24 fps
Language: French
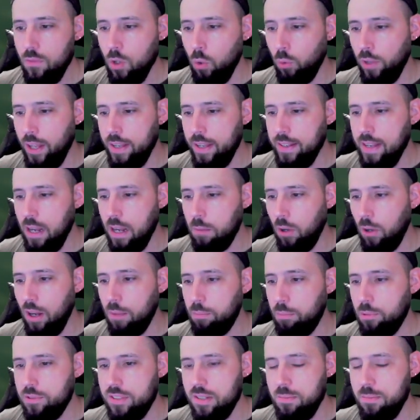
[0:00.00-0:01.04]
On a également
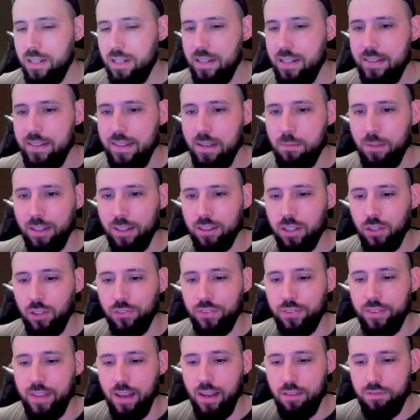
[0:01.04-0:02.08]
la possibilité maintenant
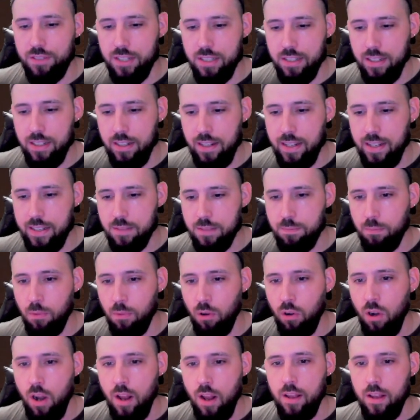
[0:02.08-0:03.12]
d'affiner de
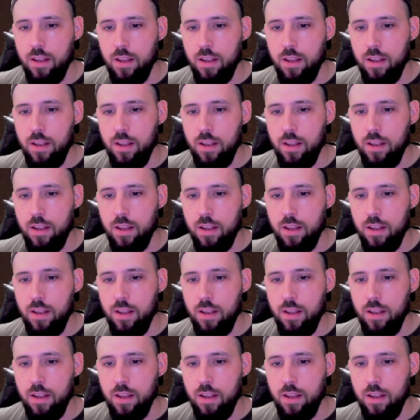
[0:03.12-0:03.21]
l'équipement.